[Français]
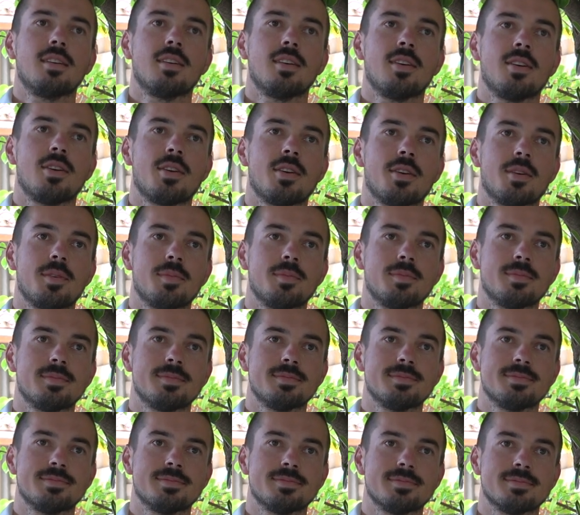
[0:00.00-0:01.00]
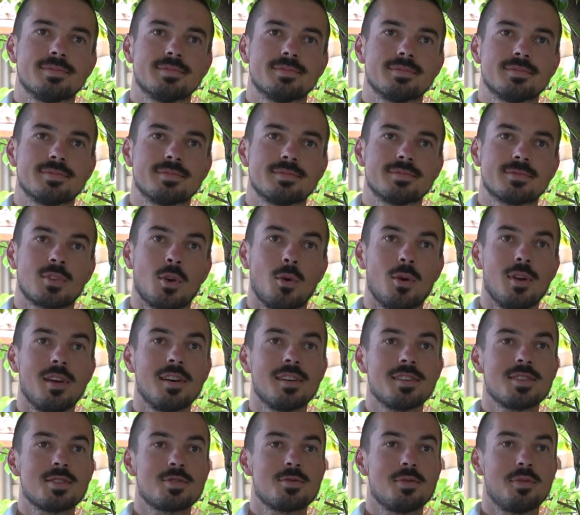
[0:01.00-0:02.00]
euh,
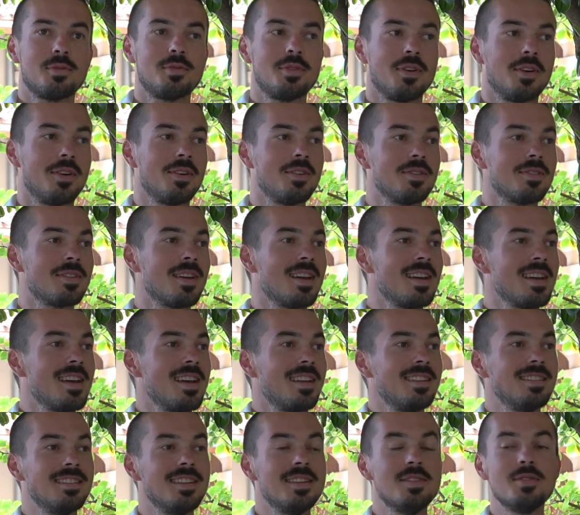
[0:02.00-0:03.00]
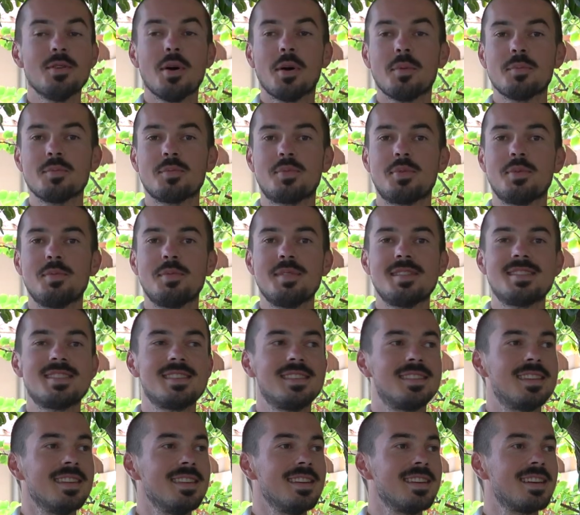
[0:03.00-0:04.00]
voilà, je vais faire une, énorme
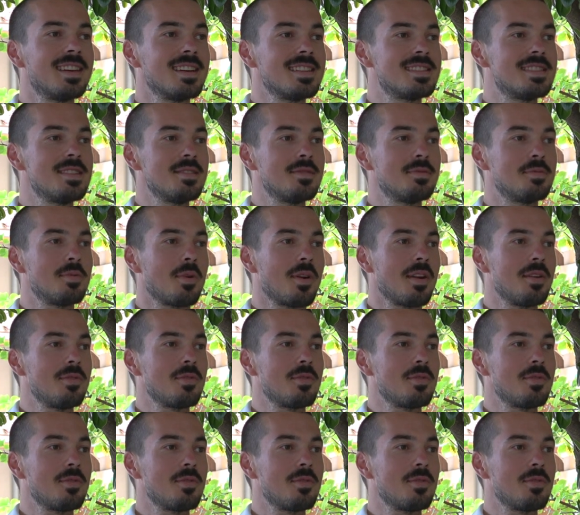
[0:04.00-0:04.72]
publicité négative pour la